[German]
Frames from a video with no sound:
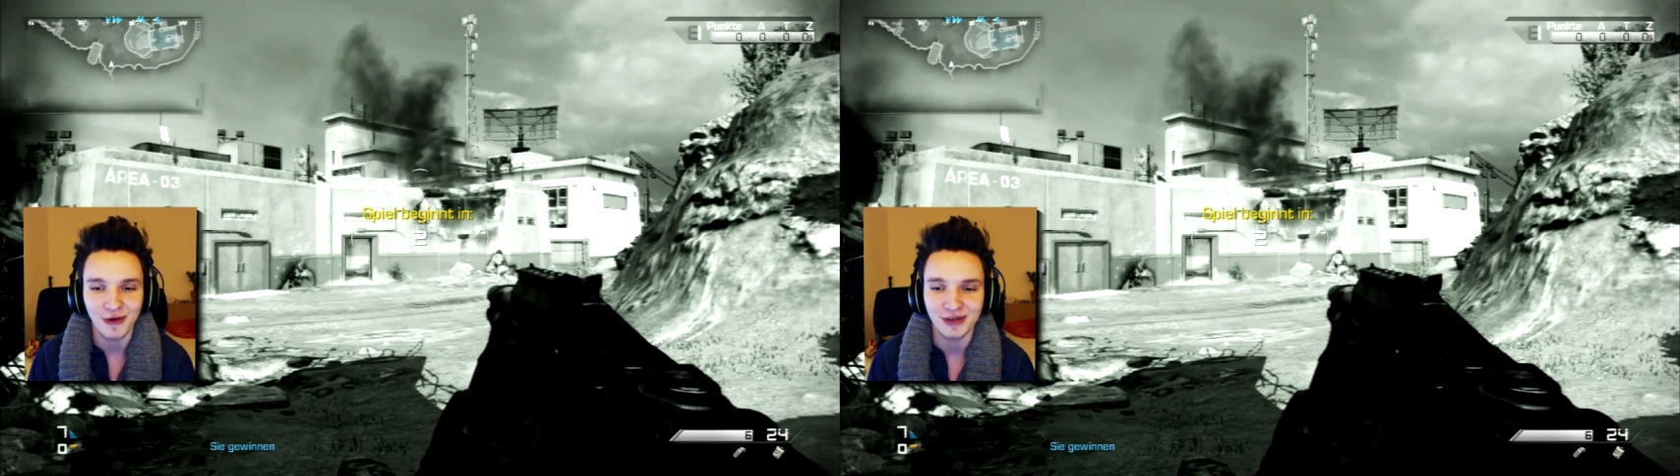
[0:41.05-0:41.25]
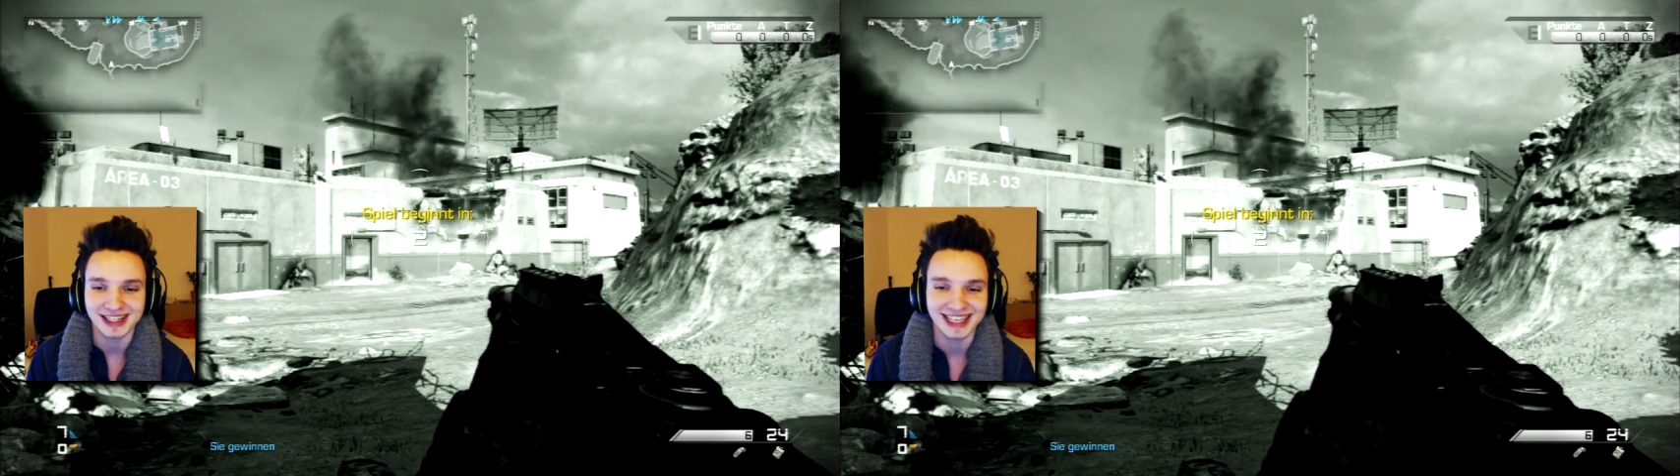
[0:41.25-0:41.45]

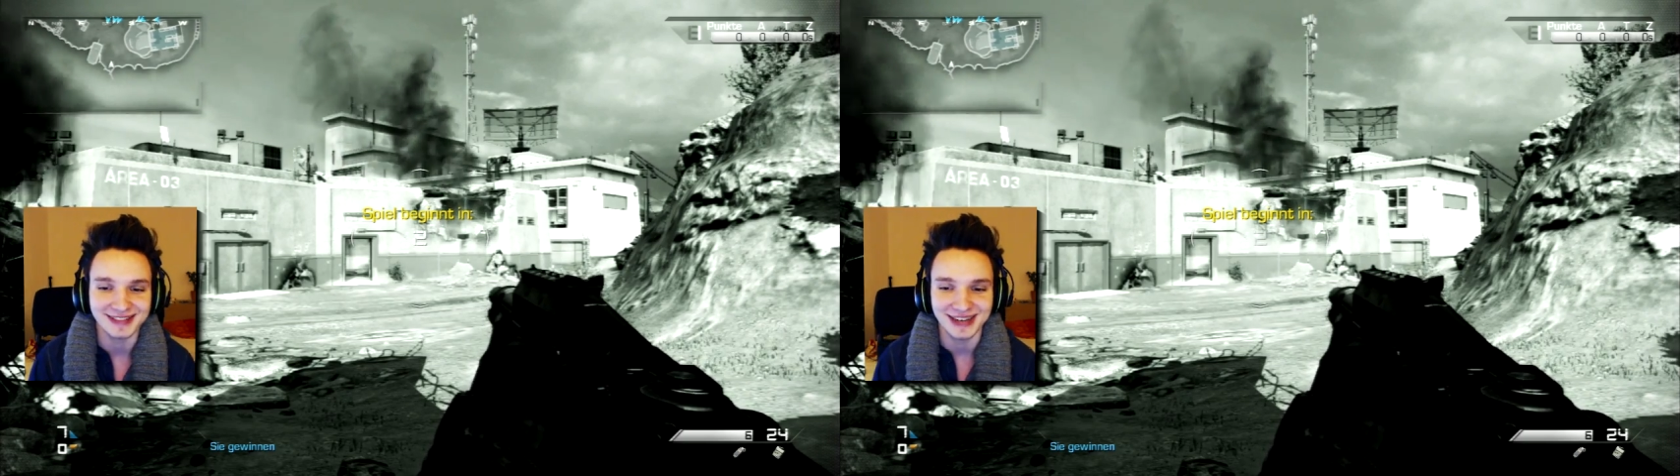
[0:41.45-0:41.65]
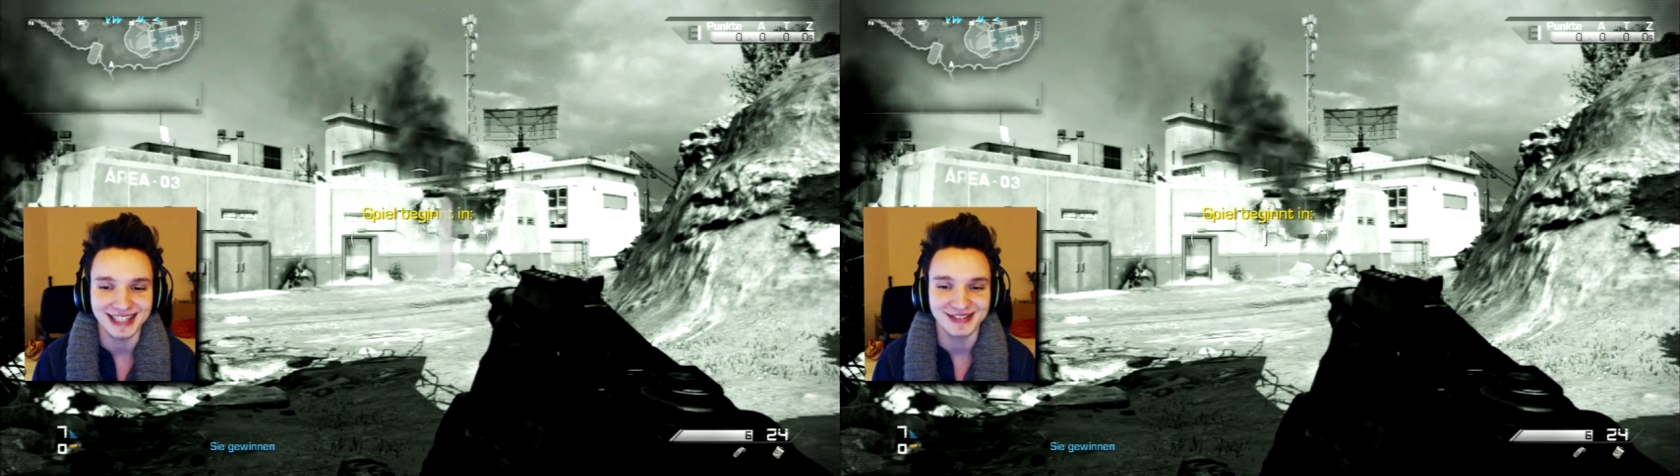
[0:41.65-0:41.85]

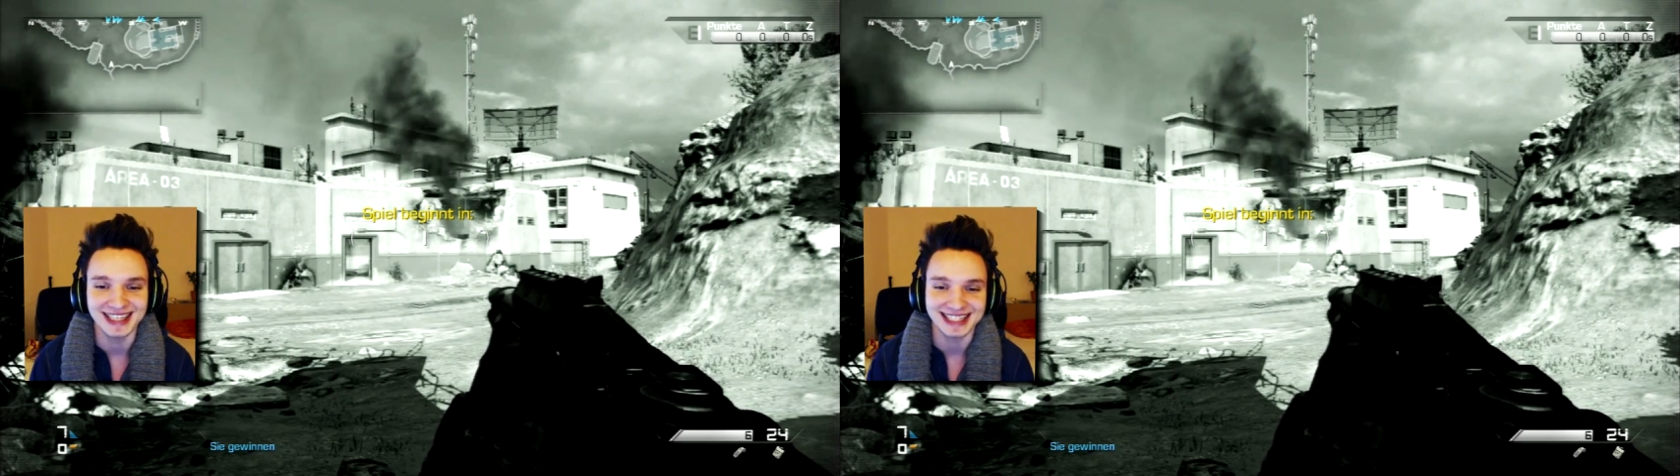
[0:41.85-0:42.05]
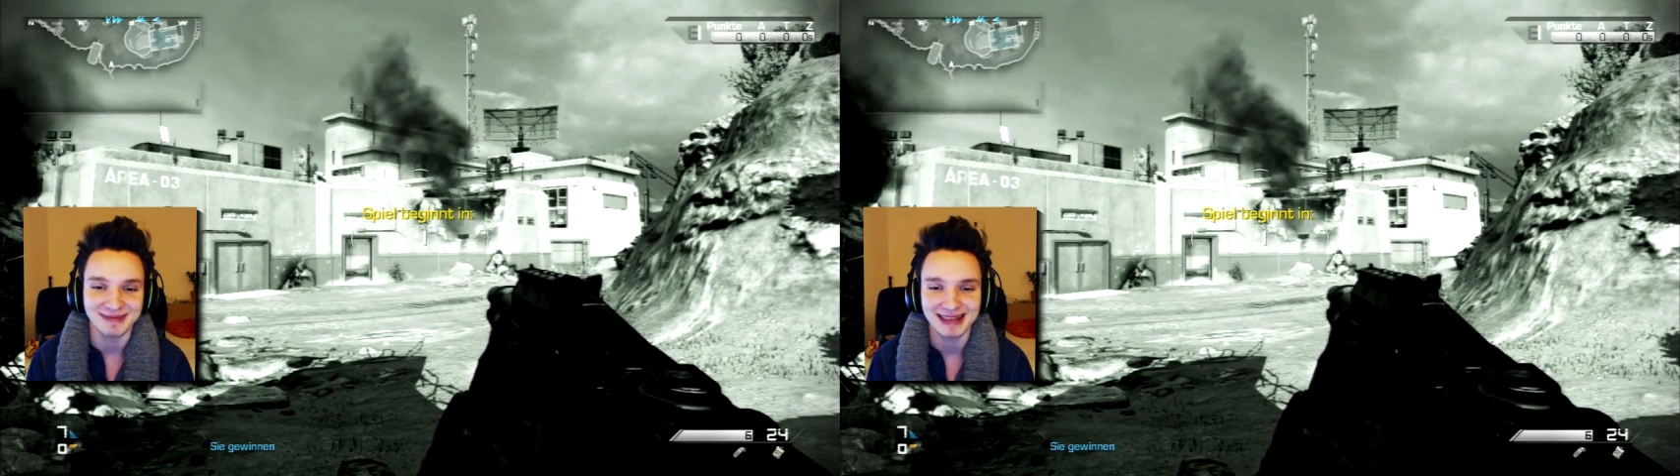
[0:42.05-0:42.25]
aufgeregt, weil ich will
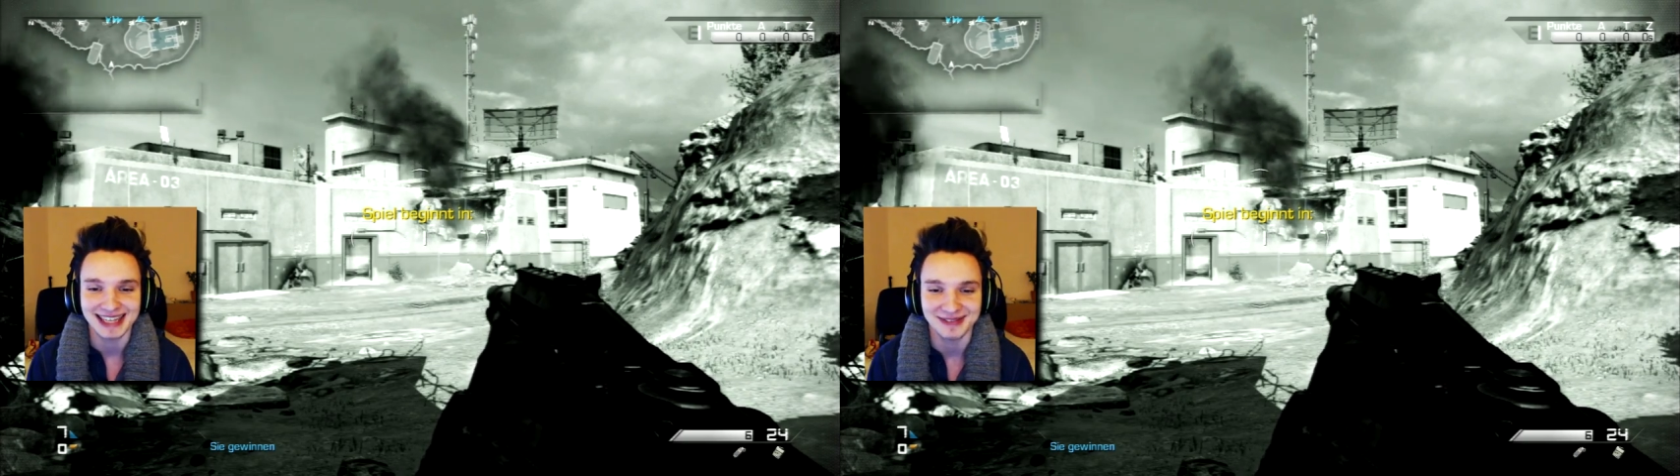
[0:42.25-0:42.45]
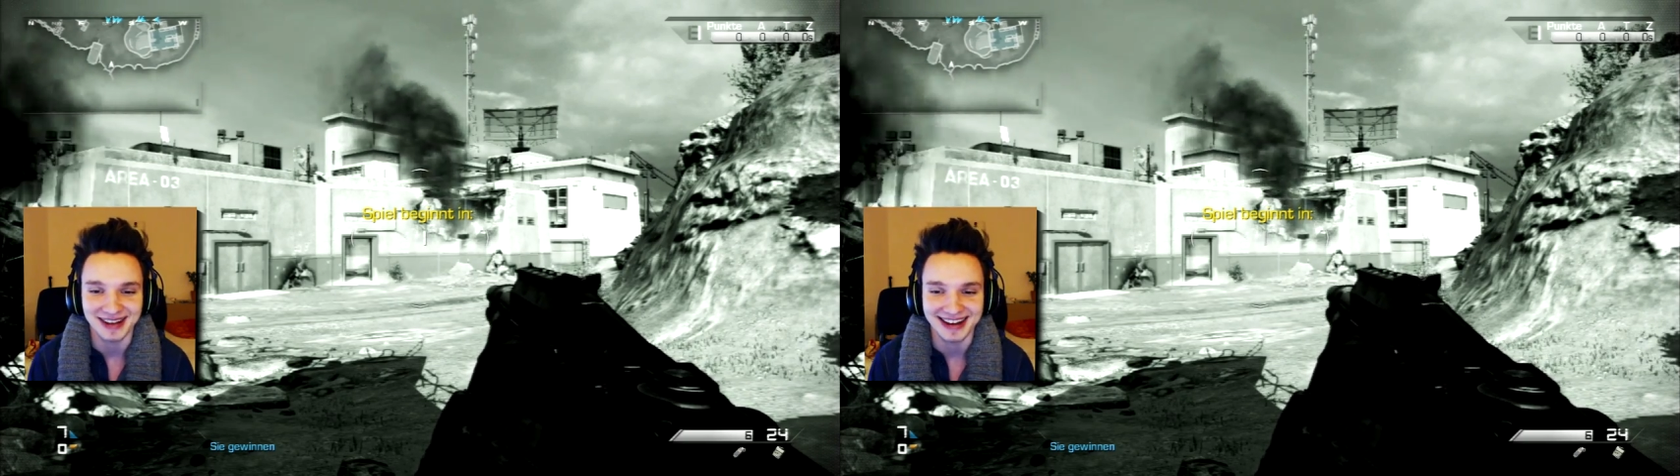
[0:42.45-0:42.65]
nicht gemessert